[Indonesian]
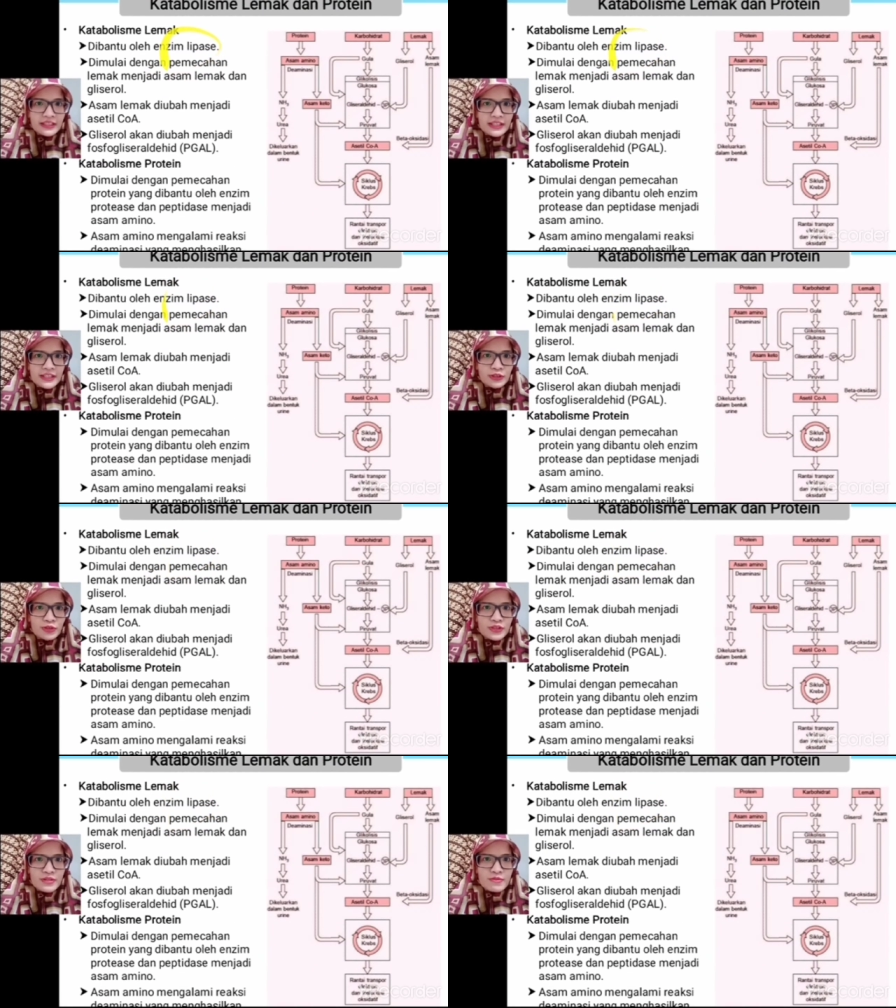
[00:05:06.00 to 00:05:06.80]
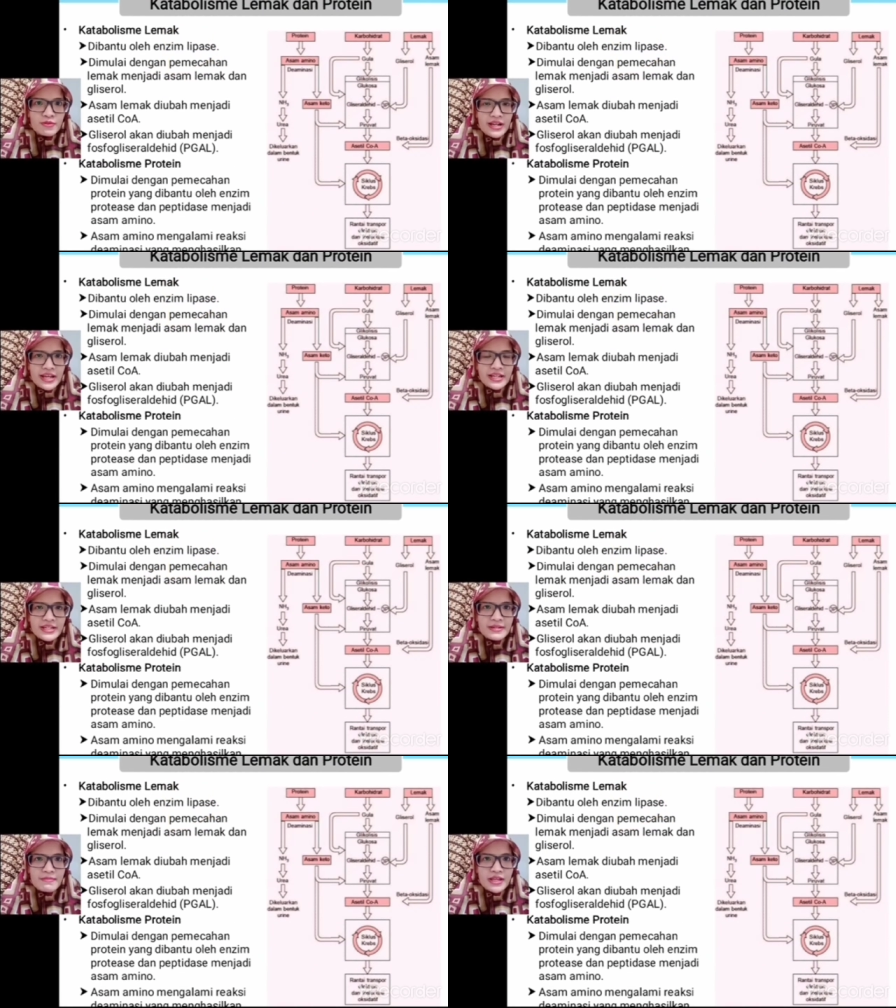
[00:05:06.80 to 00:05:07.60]
itu
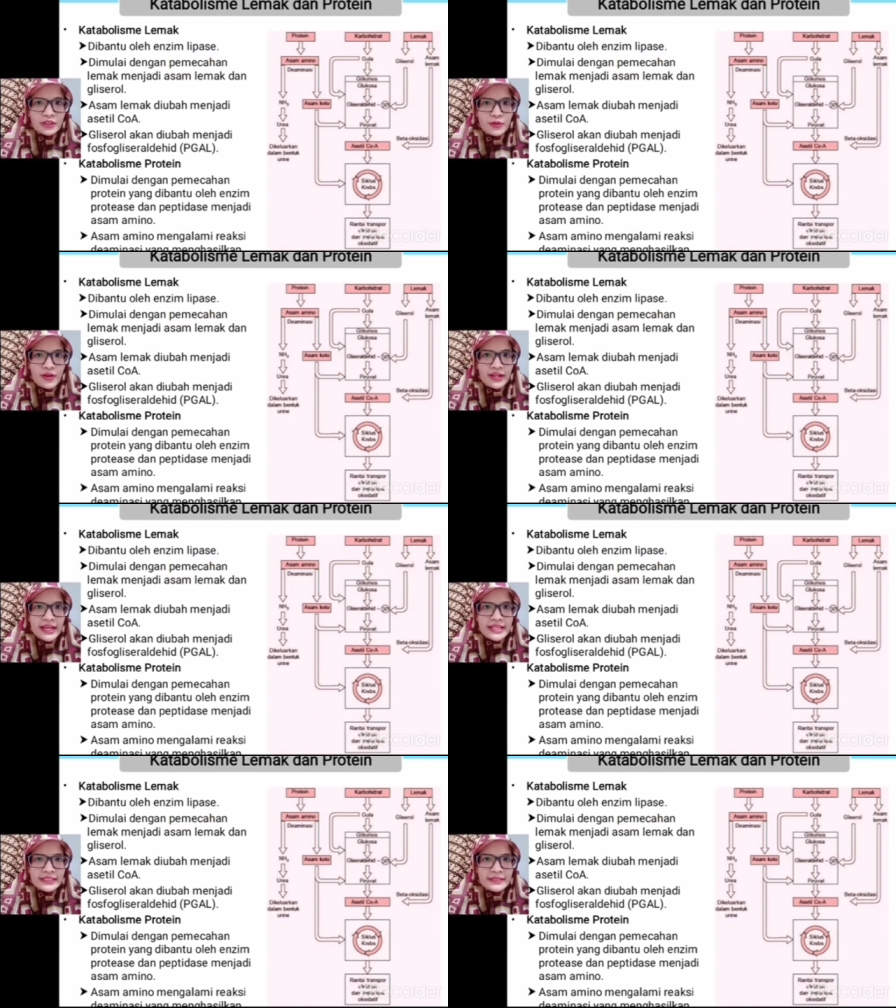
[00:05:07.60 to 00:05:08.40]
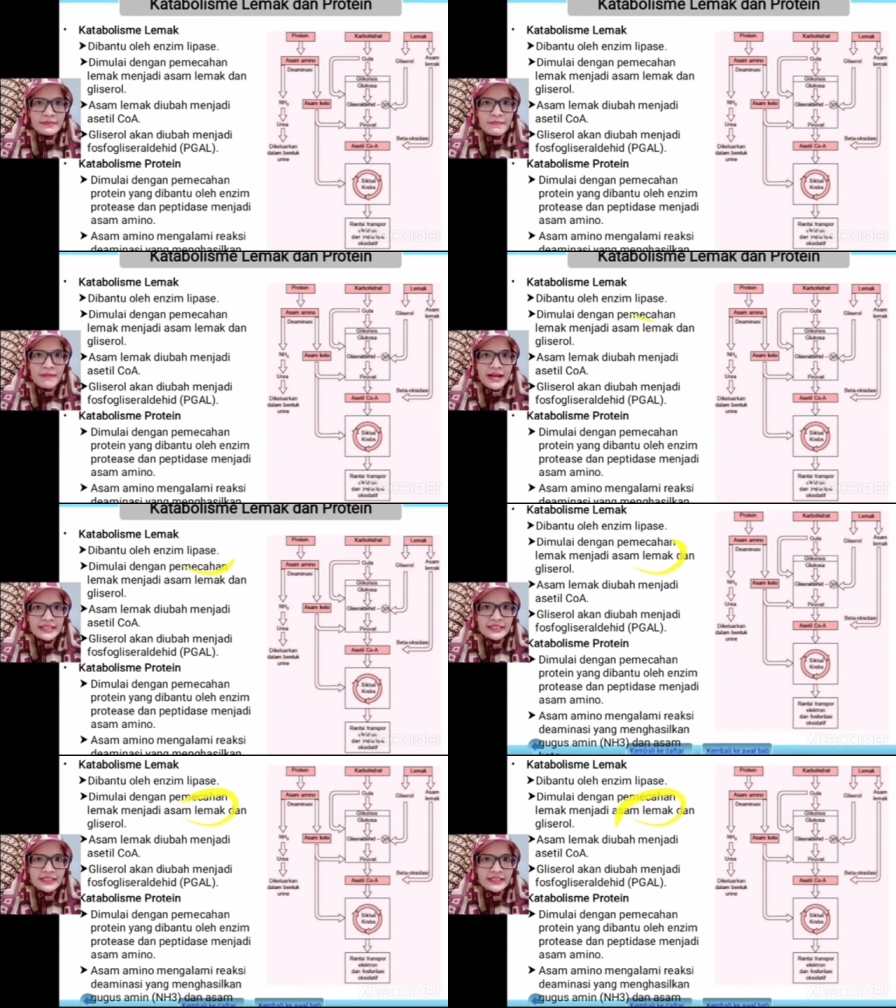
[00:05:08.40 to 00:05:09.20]
dimulai dibantu oleh enzim
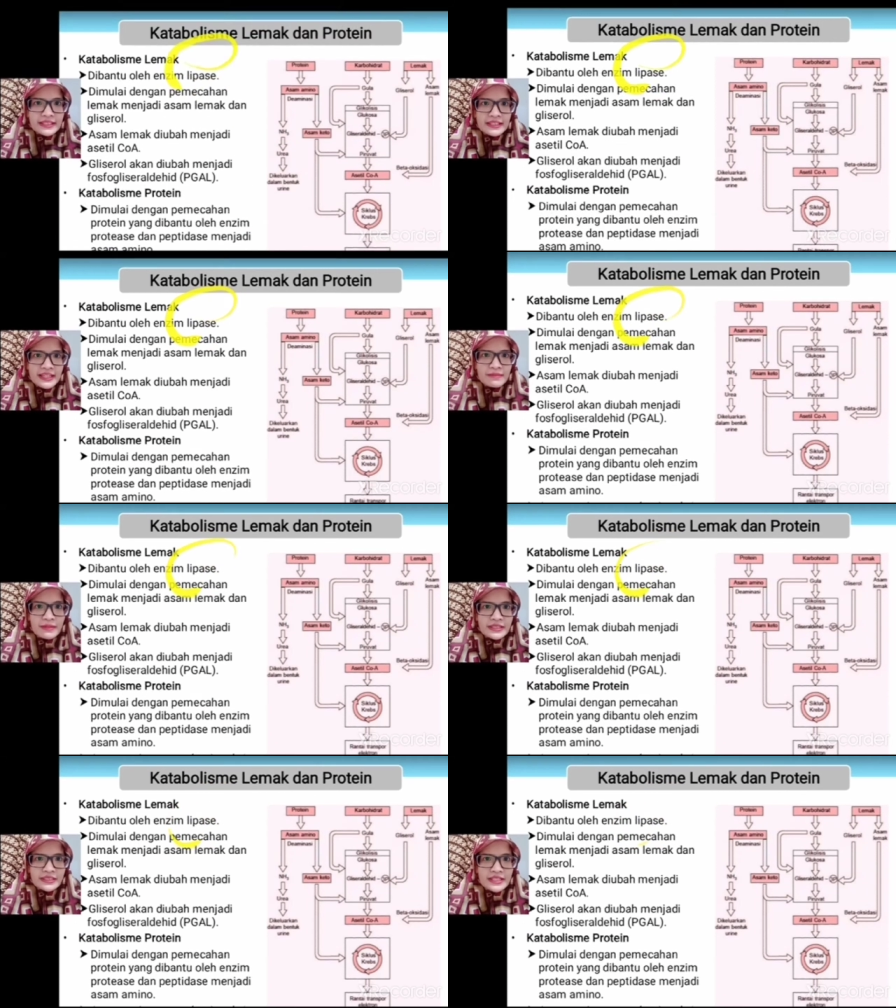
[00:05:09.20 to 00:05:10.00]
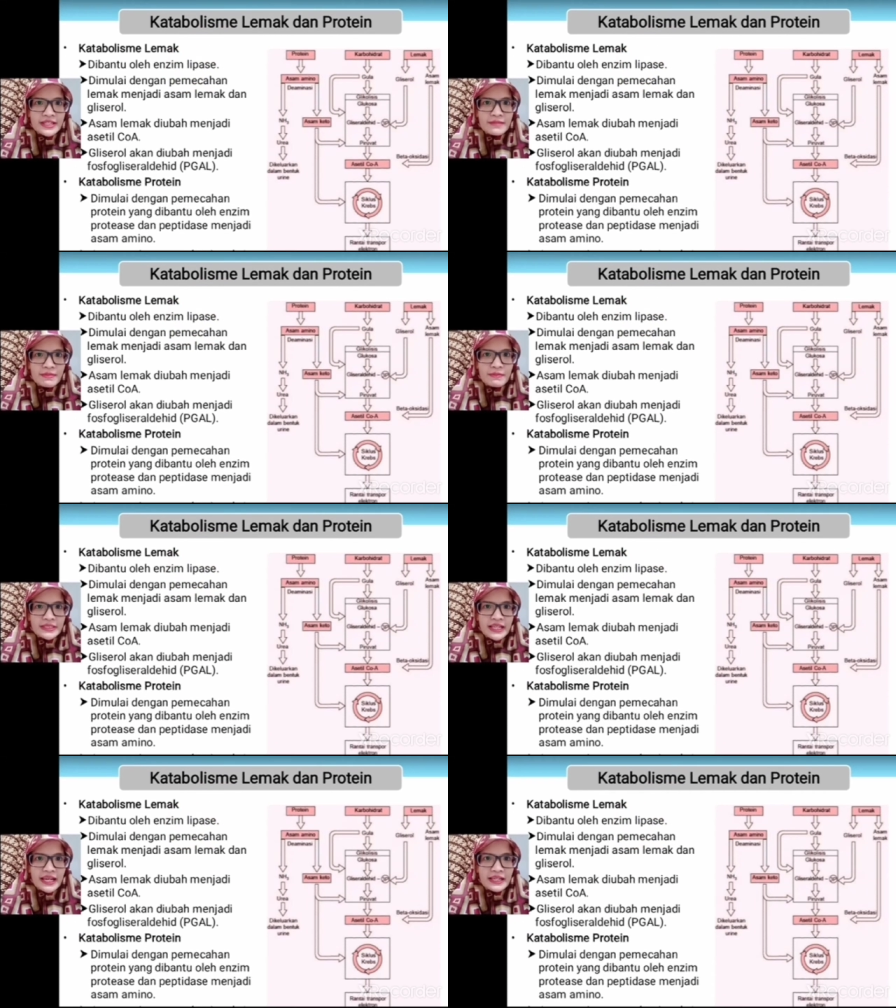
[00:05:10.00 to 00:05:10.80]
lipase gitu ya pasti dia
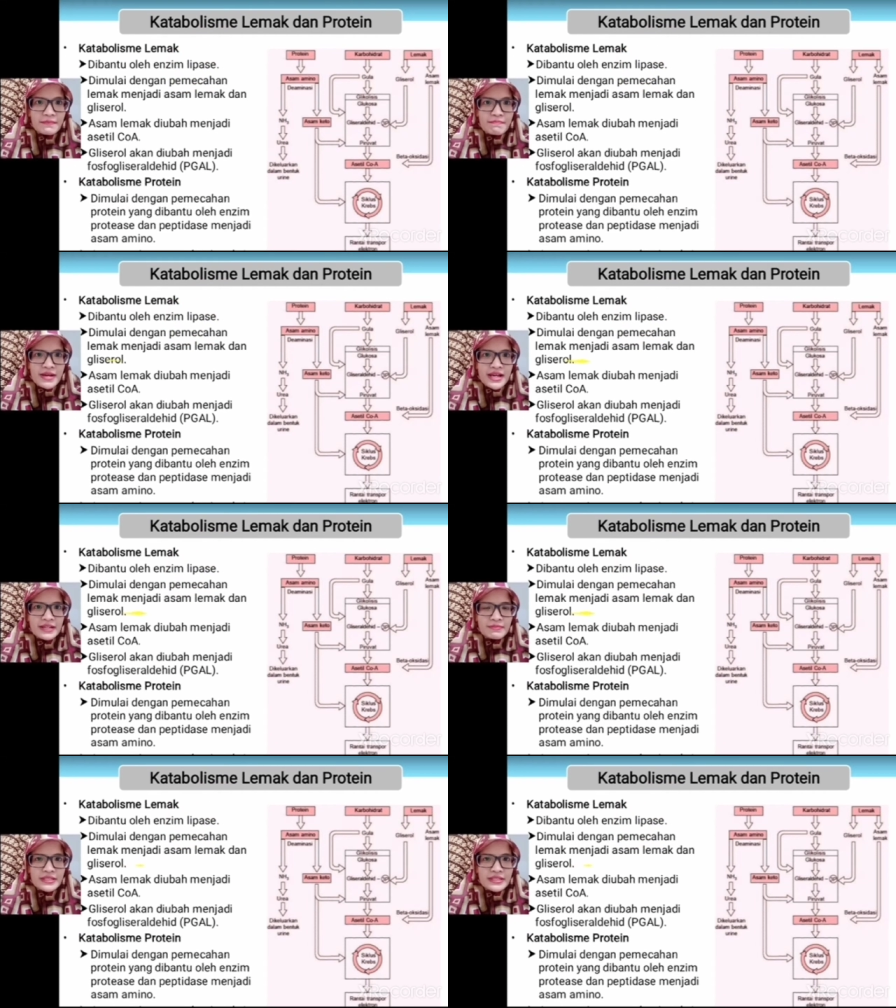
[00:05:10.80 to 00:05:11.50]
pemecahan lemak